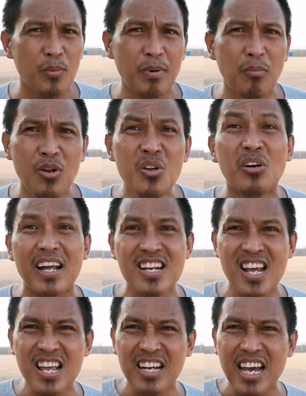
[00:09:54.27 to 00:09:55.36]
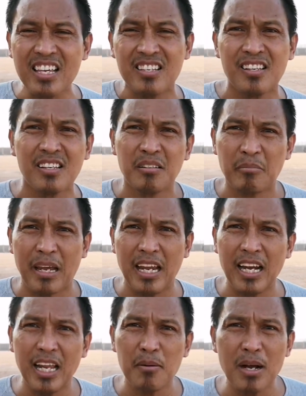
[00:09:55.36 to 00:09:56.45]
OFW, ganyan yan guys.
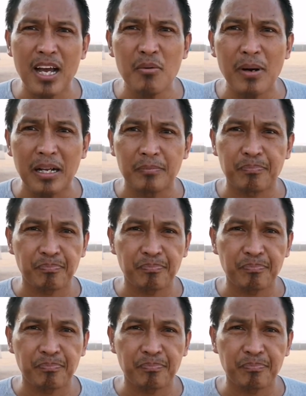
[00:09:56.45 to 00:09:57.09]
Mahilig mag ano ba?